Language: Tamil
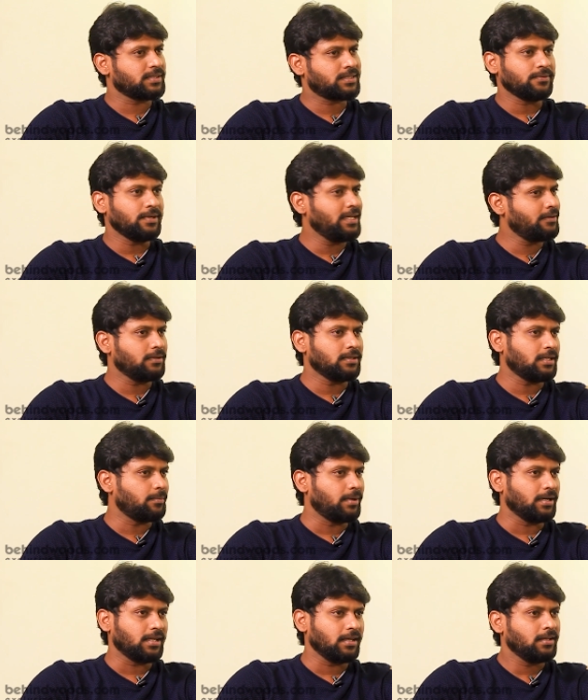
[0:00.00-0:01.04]
ஃபஸ்ட்டு வெளியே வந்துட
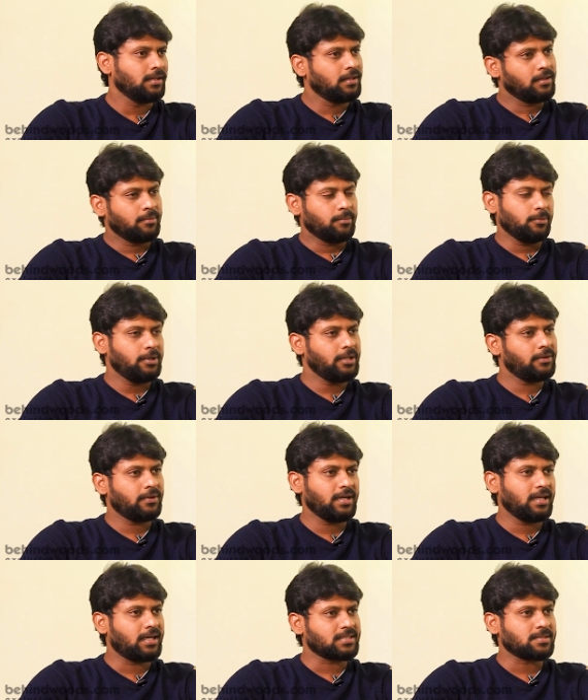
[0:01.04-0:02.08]
மாட்டேன் முடிகிற
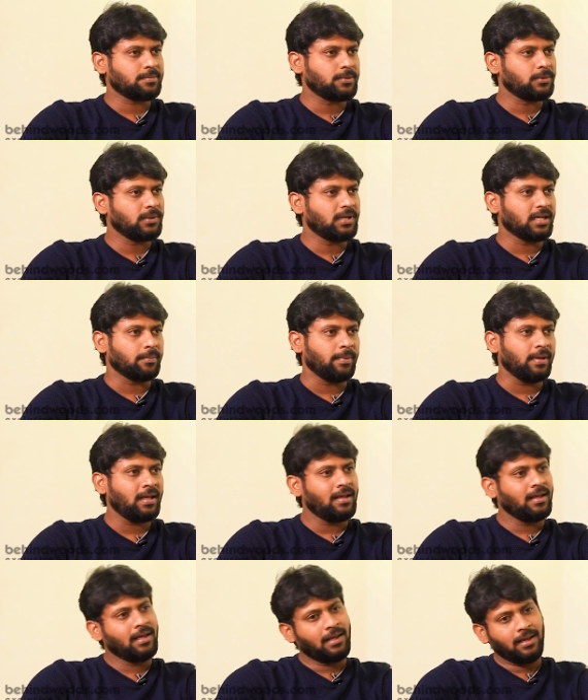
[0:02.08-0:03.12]
வரையும் கஷ்டப்பட்டு உள்ளே இருப்பேன்
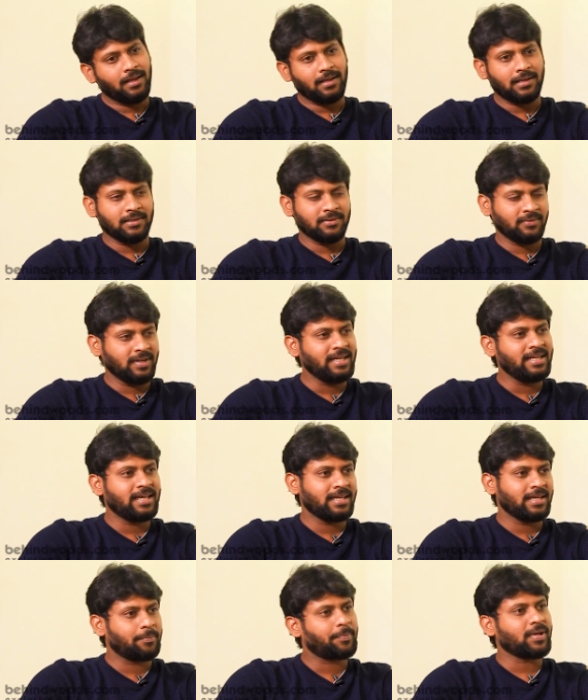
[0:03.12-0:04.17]

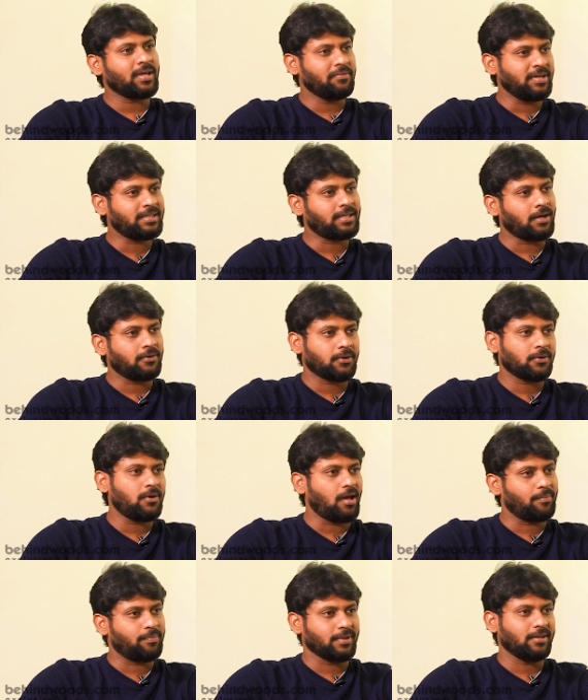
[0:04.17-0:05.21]
வெளியே எப்போ எவிக்ட் ஆகிறனோ
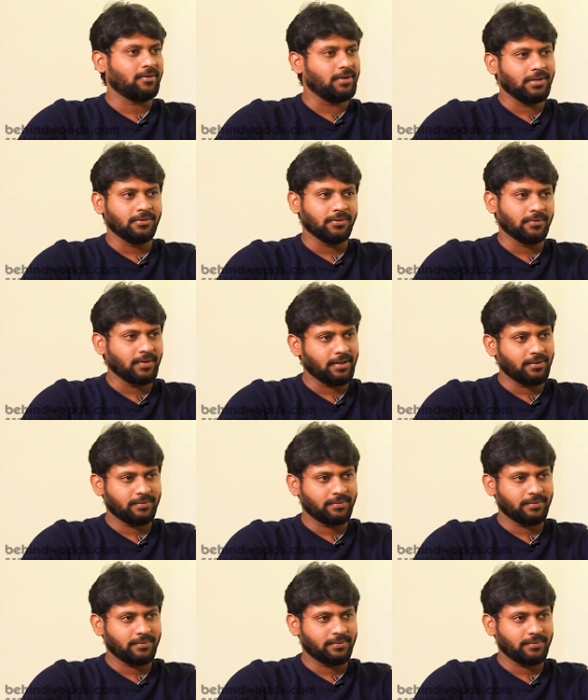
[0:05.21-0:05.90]
அப்போ தான் வெளியே எவிக்ட்